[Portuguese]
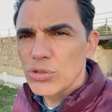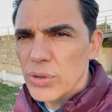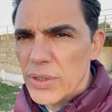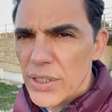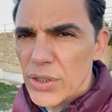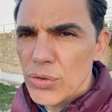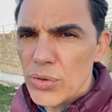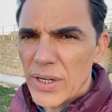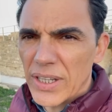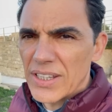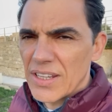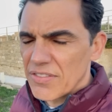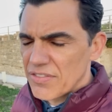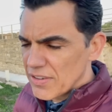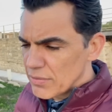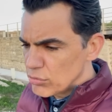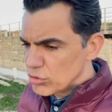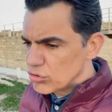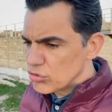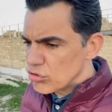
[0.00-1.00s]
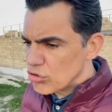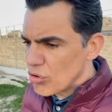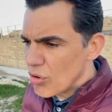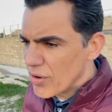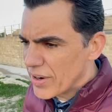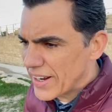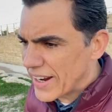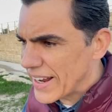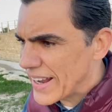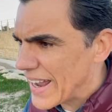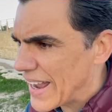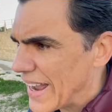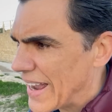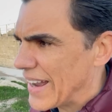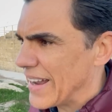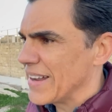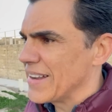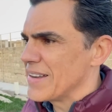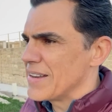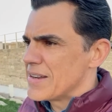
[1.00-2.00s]
do que nunca devemos nos
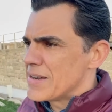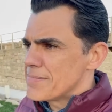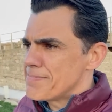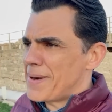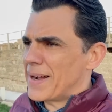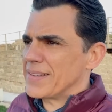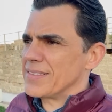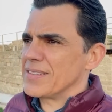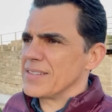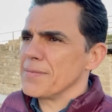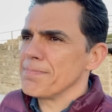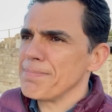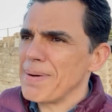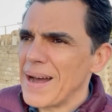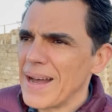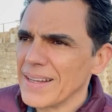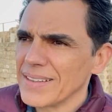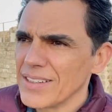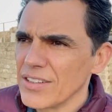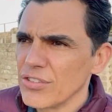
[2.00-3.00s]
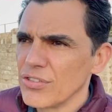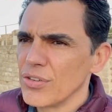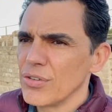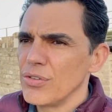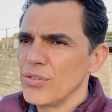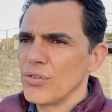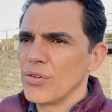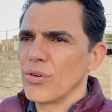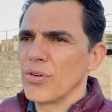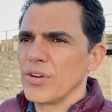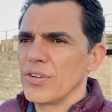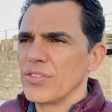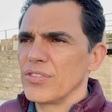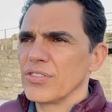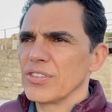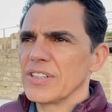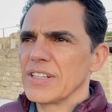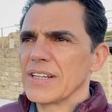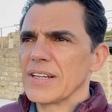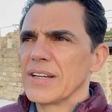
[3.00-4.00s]
congregar, participar das
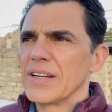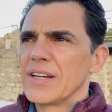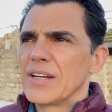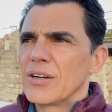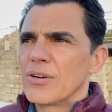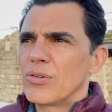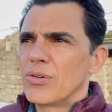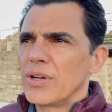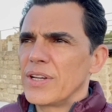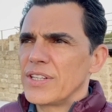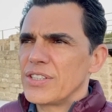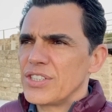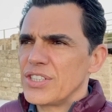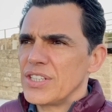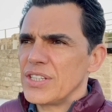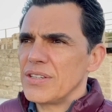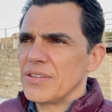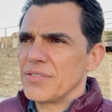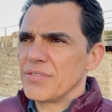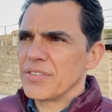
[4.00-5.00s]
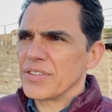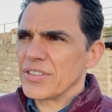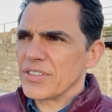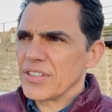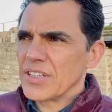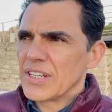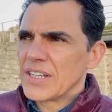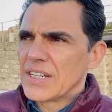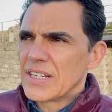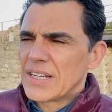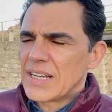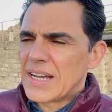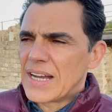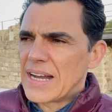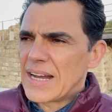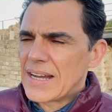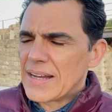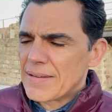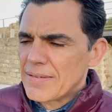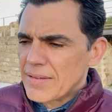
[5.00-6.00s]
reuniões né, coletivas,
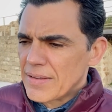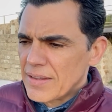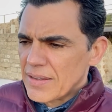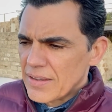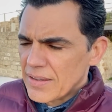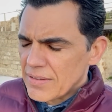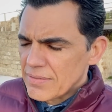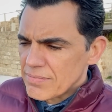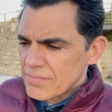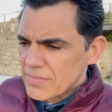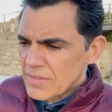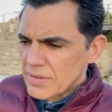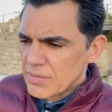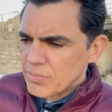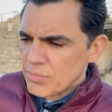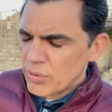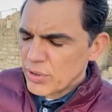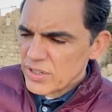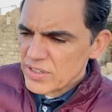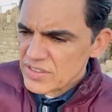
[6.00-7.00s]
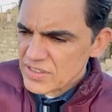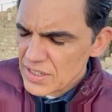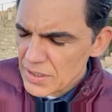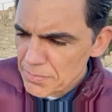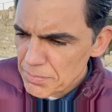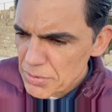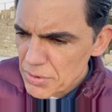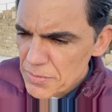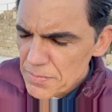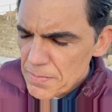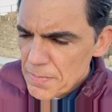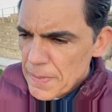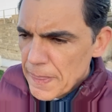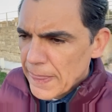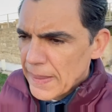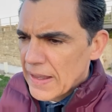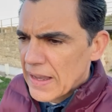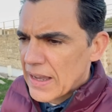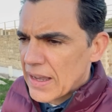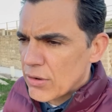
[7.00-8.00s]
ah, por exemplo,
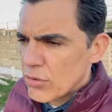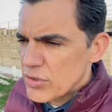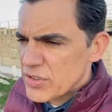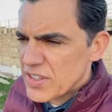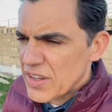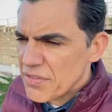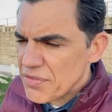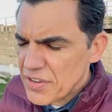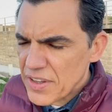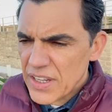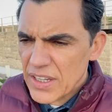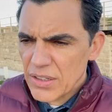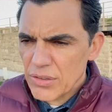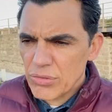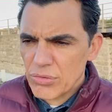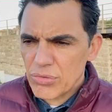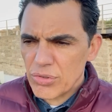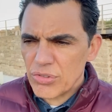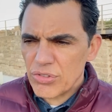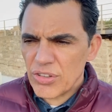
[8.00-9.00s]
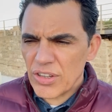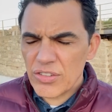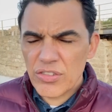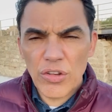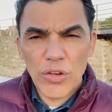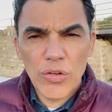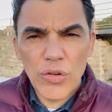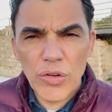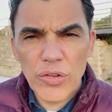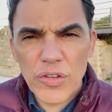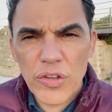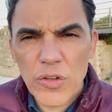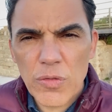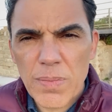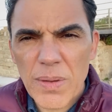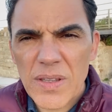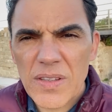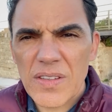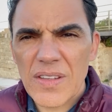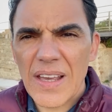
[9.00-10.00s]
ah, os eventos, as reuniões
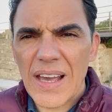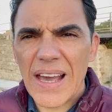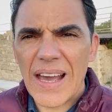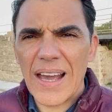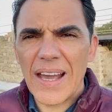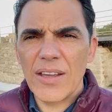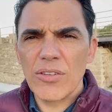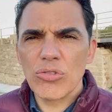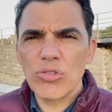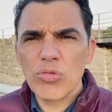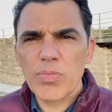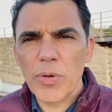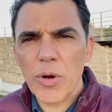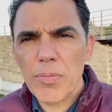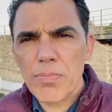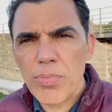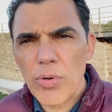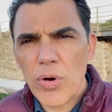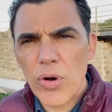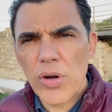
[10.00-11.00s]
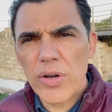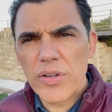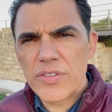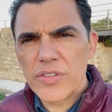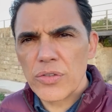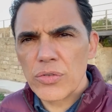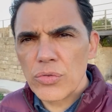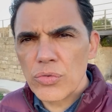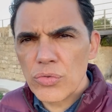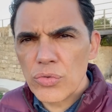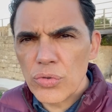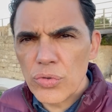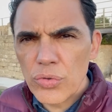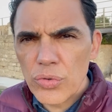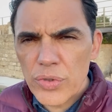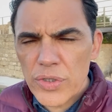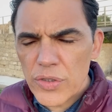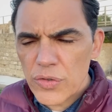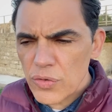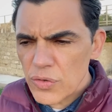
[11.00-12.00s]
especiais, os propósitos,
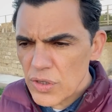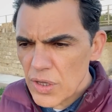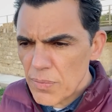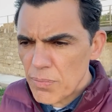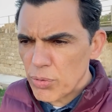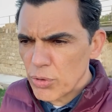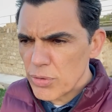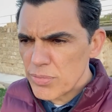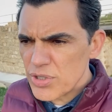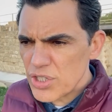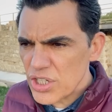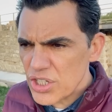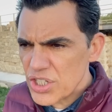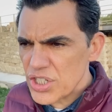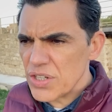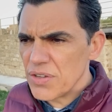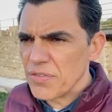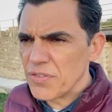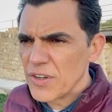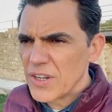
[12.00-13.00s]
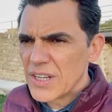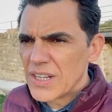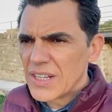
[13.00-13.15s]
tudo isso tem por objetivo